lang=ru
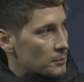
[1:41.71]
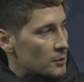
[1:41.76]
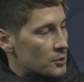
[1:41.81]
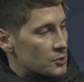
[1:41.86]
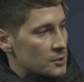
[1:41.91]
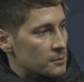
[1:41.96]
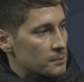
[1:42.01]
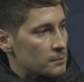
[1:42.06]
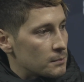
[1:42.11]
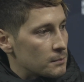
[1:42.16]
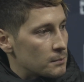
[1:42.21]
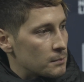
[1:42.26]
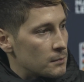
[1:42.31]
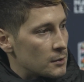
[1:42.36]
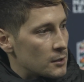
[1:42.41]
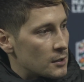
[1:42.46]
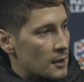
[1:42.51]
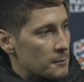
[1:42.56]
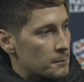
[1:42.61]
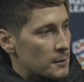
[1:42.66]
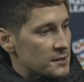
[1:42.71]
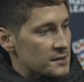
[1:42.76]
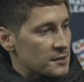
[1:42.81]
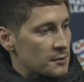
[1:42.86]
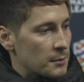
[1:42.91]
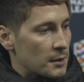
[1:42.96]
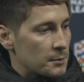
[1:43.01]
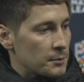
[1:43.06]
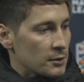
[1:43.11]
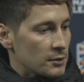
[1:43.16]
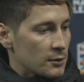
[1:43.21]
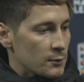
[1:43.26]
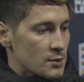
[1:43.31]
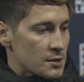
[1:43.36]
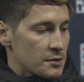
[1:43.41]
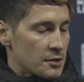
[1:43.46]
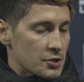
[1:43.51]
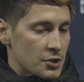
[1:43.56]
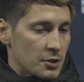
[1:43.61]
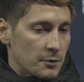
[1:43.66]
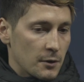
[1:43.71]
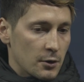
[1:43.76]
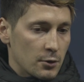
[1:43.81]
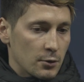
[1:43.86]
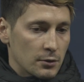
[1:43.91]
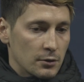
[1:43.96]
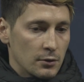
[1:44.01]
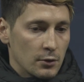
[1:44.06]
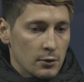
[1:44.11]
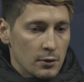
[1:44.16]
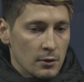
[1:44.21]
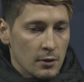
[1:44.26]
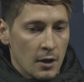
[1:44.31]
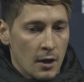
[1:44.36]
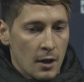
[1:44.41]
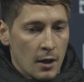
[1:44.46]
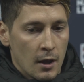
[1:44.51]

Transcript: Даже были опасные моменты возле наших ворот, но